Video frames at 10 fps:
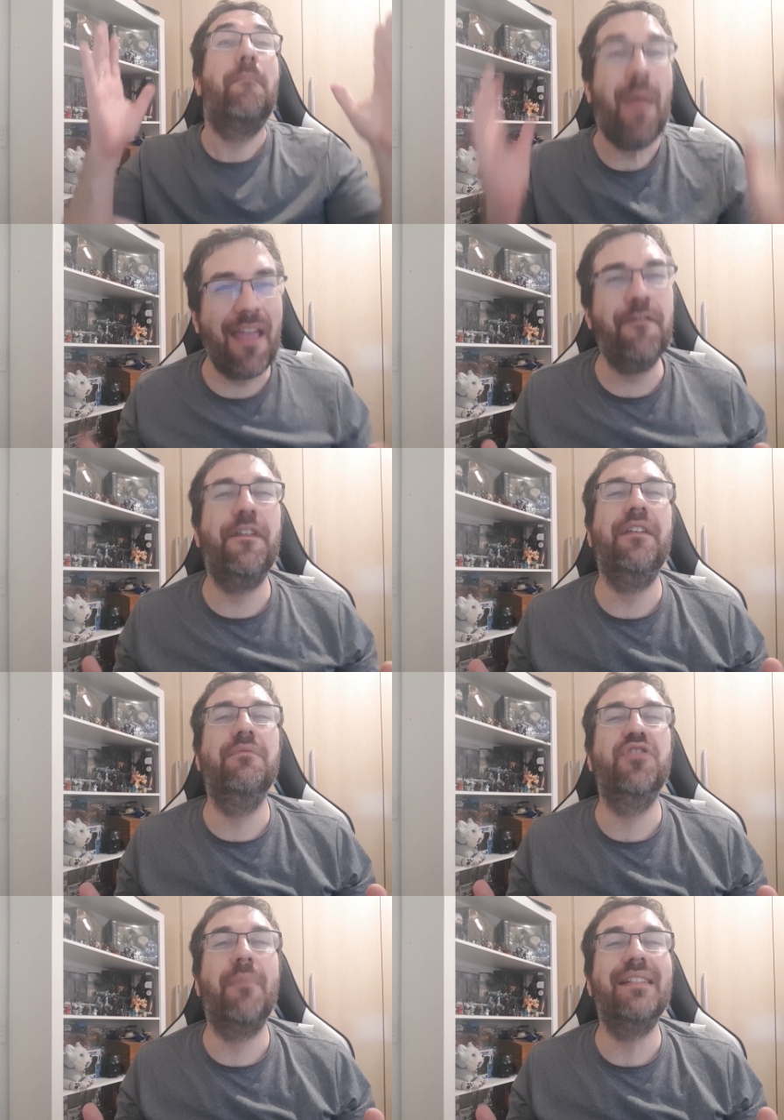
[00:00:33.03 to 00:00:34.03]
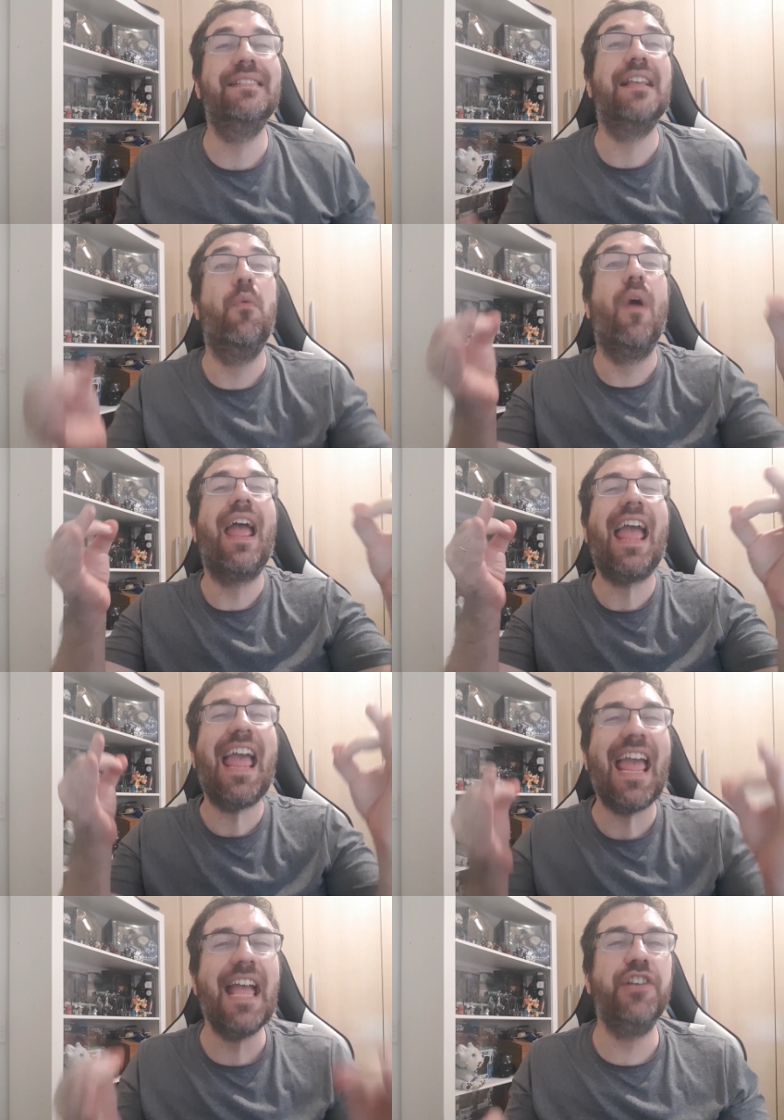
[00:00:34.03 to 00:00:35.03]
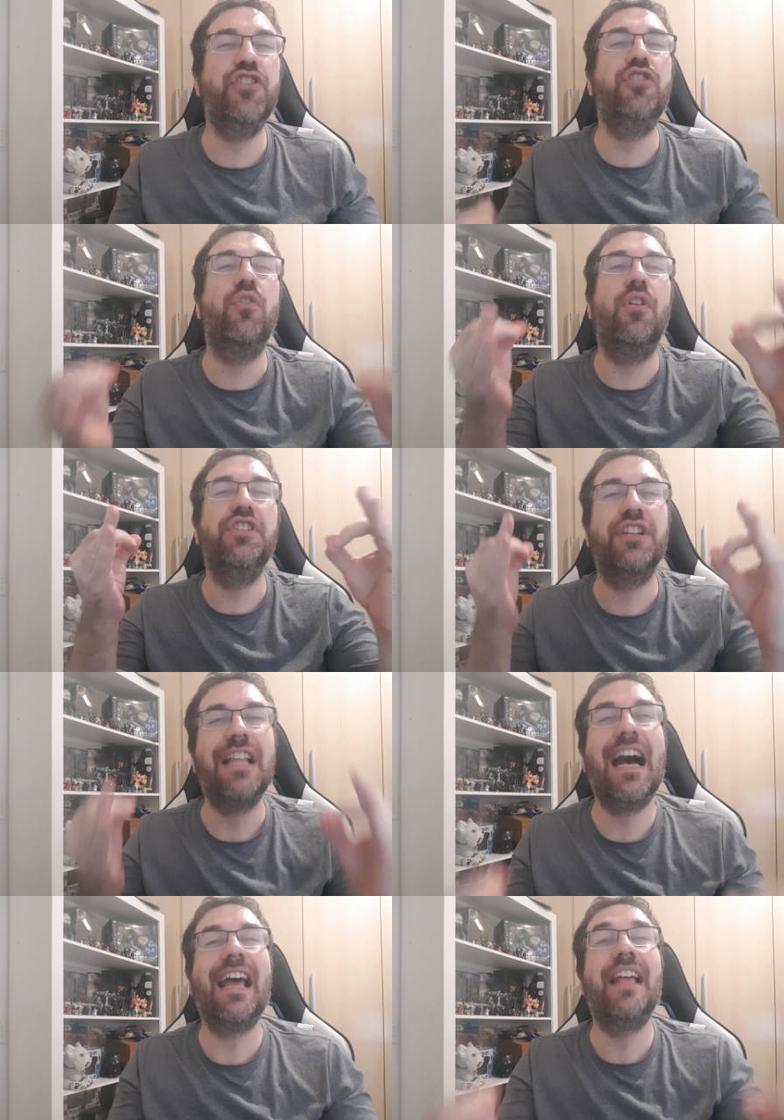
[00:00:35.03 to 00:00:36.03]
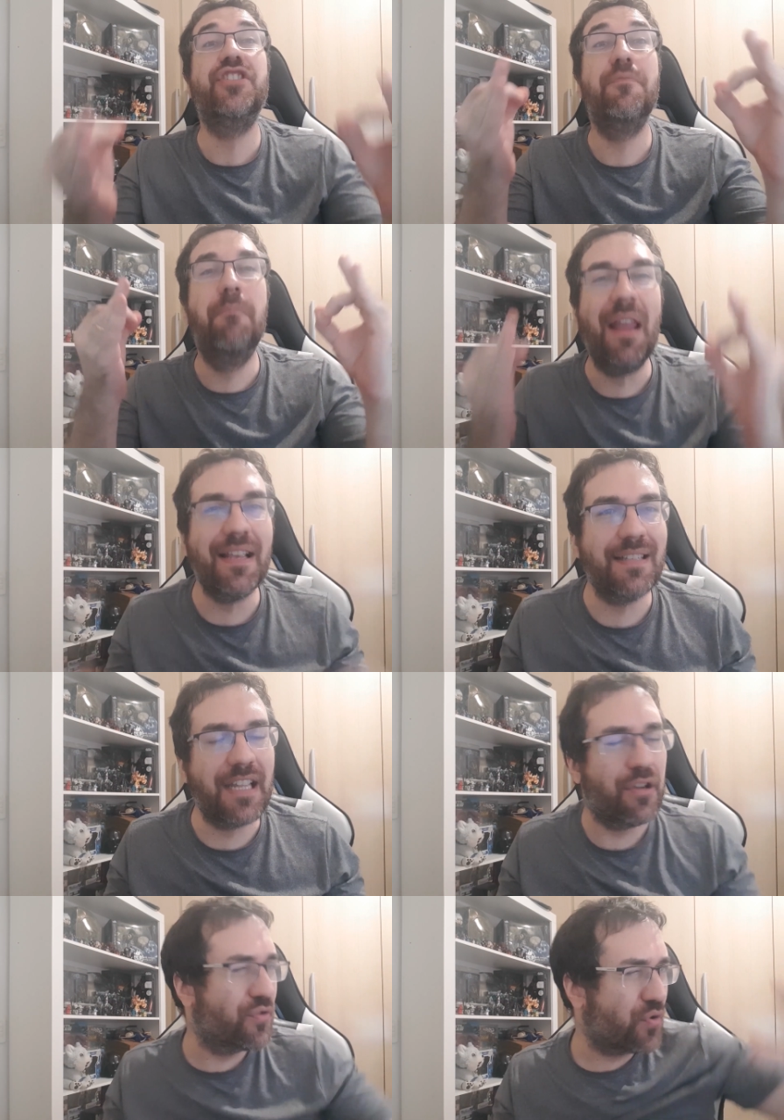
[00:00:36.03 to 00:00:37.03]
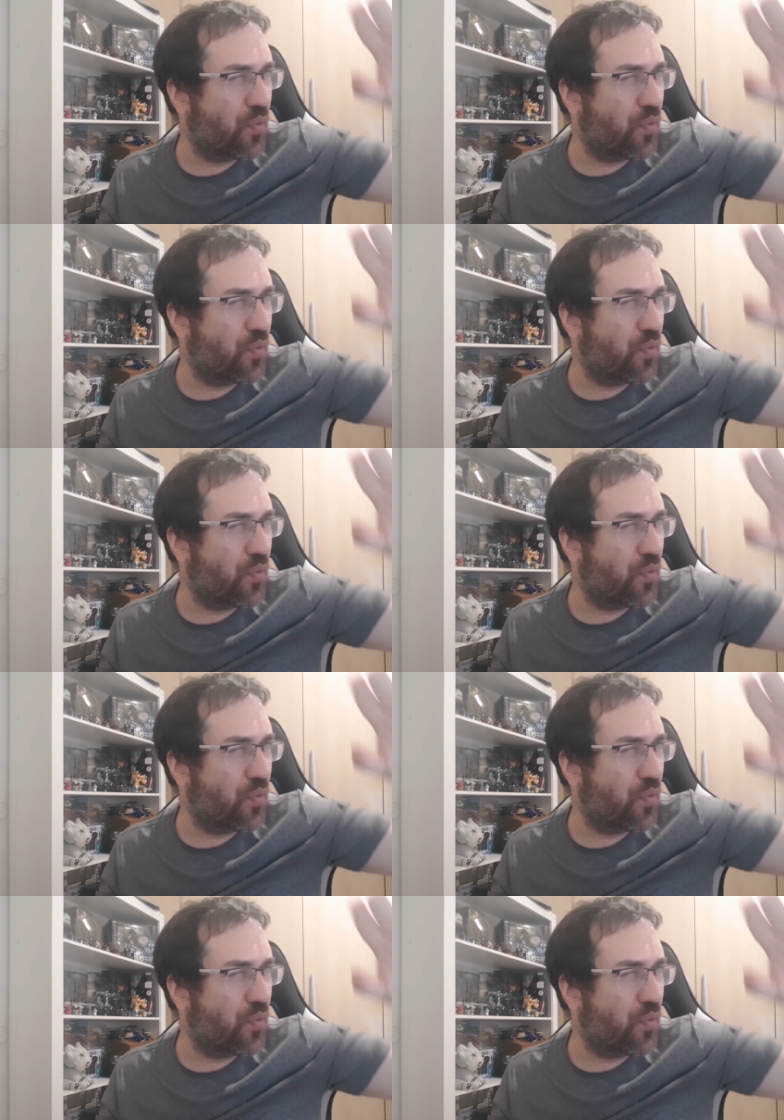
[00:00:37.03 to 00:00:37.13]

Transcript: Bem-vindos a uma edição extraordinária de Blizz News,